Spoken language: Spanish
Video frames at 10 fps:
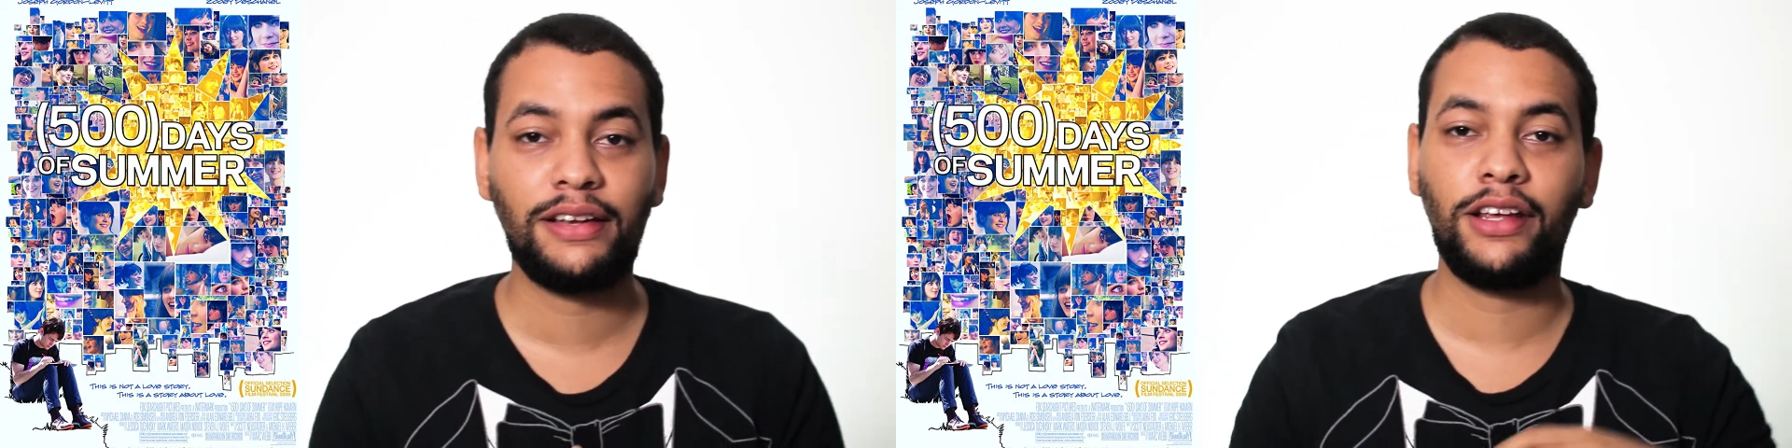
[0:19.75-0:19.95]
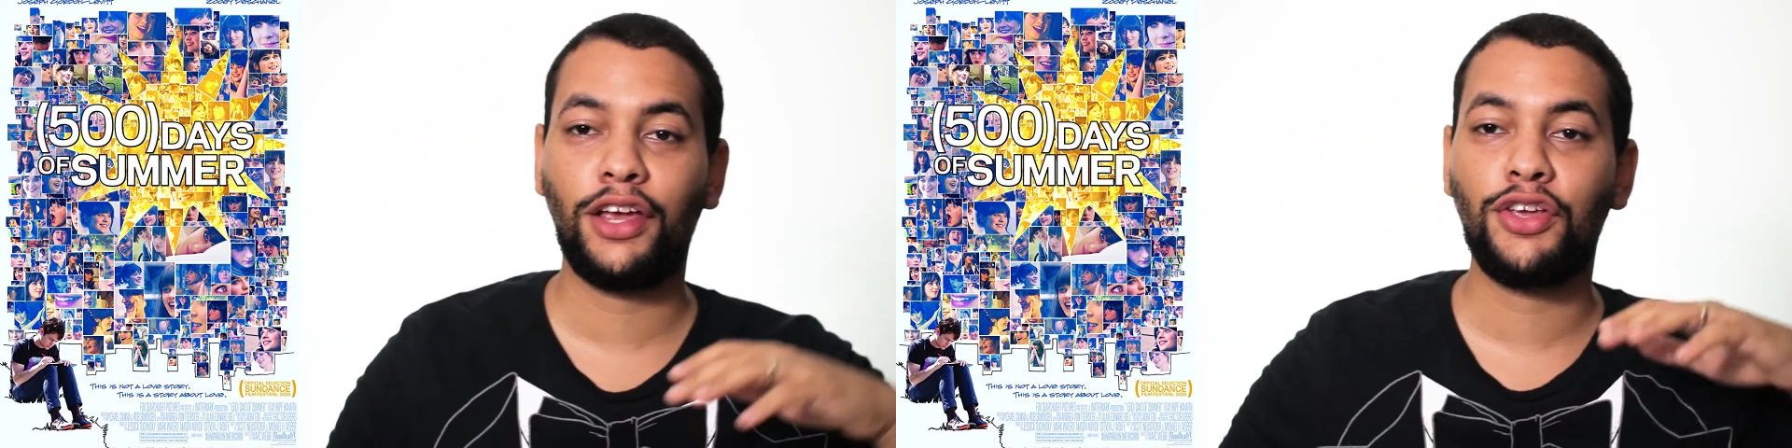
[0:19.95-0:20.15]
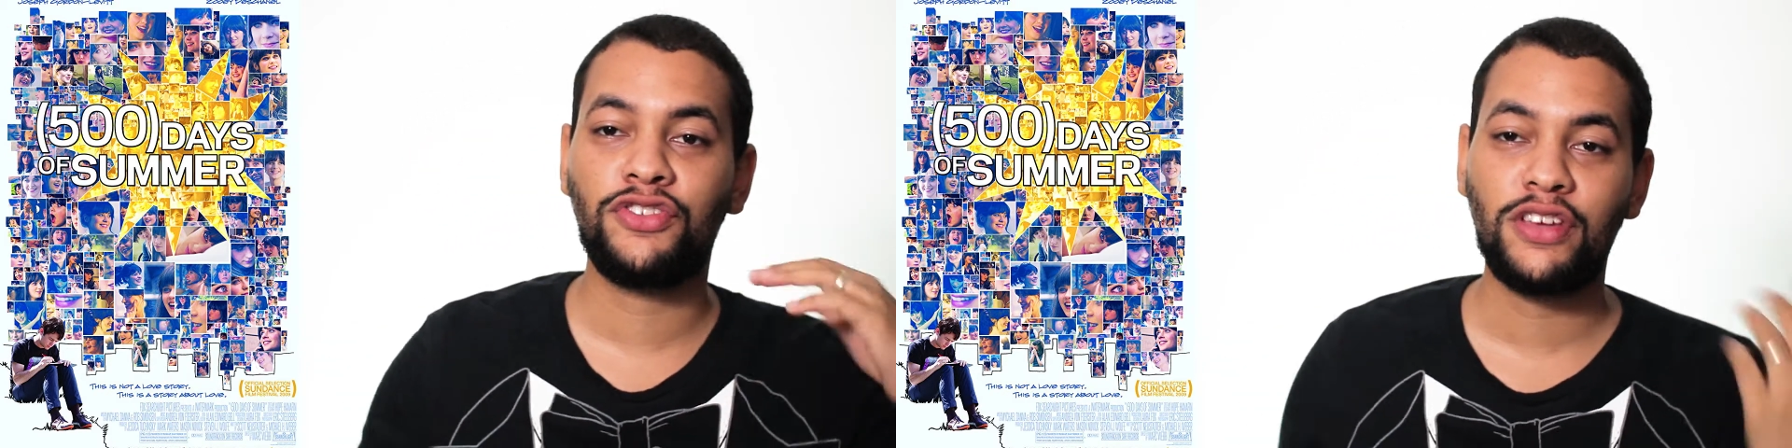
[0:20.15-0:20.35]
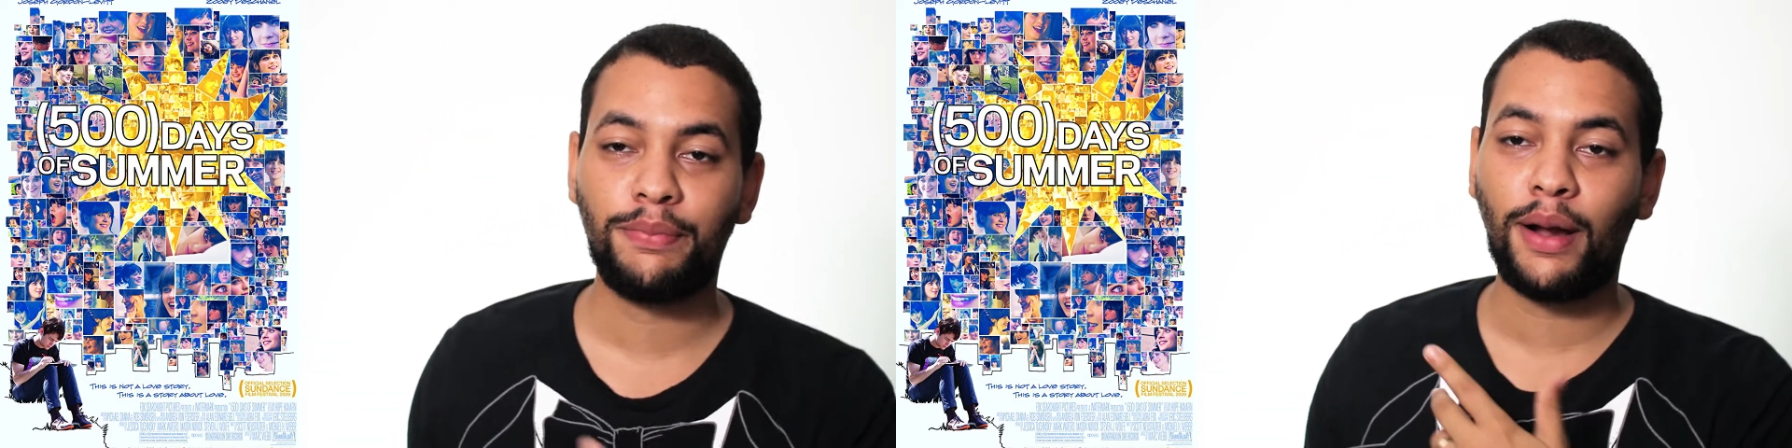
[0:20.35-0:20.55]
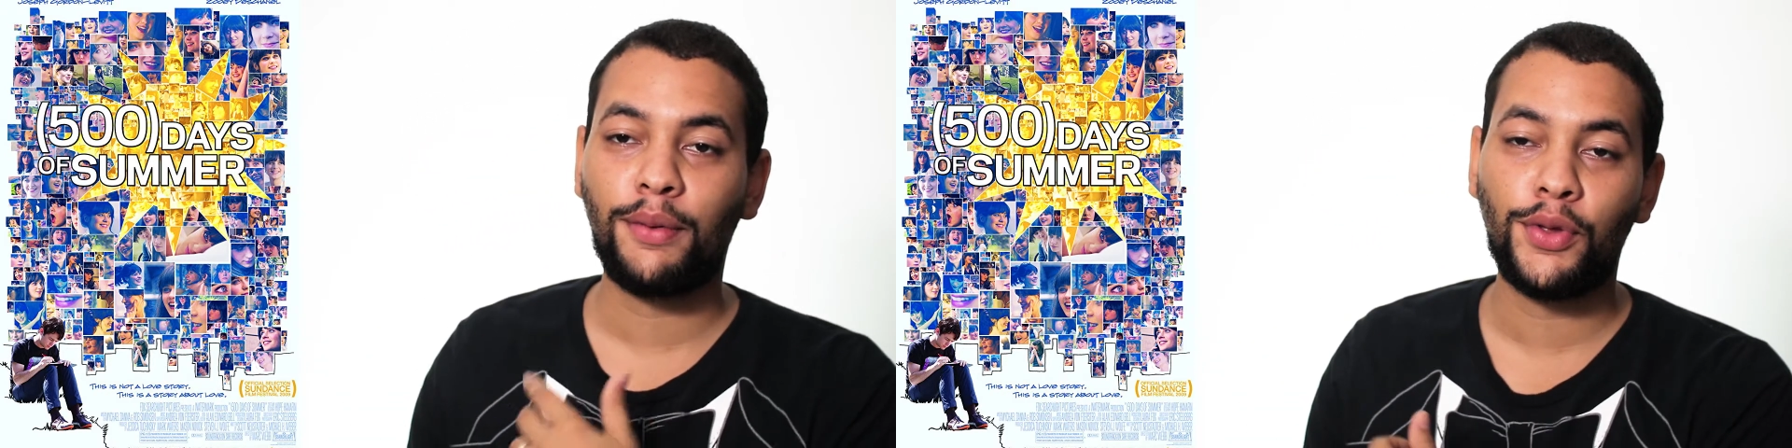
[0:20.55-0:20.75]
saben que yo
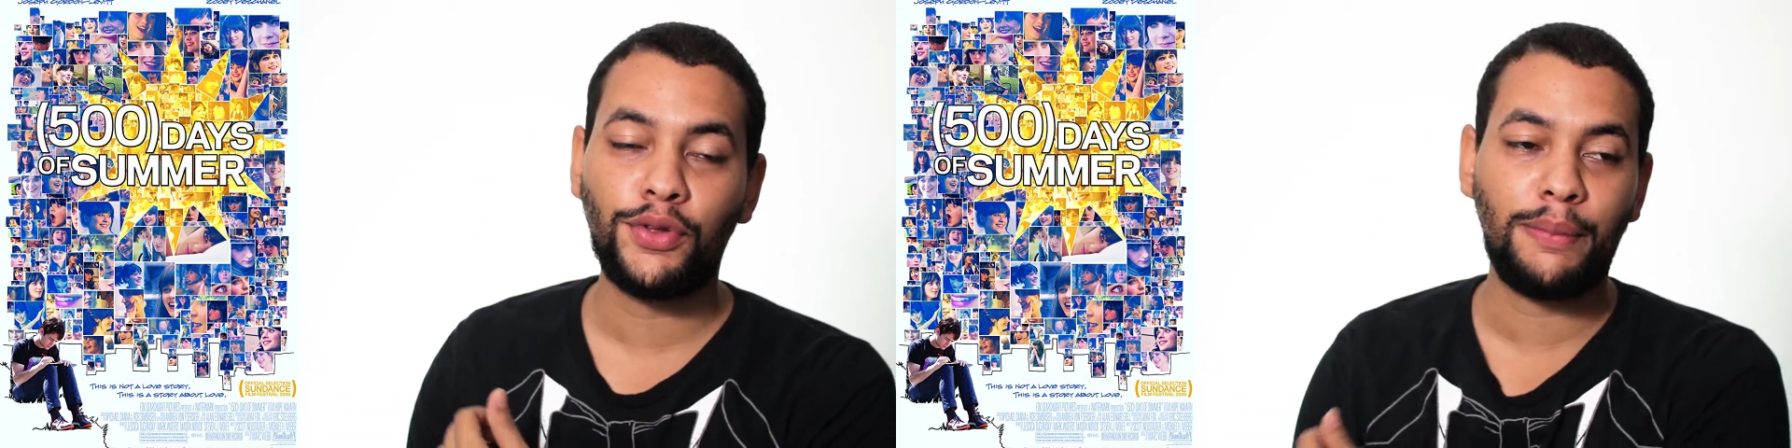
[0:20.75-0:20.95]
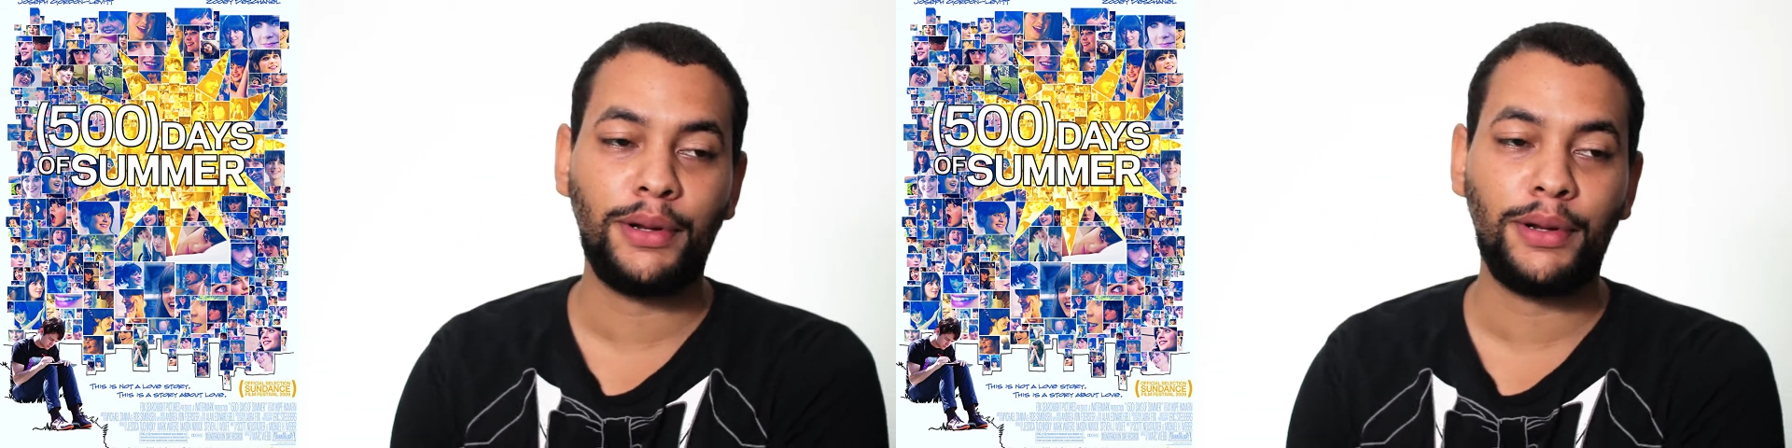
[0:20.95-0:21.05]
siempre hablo de una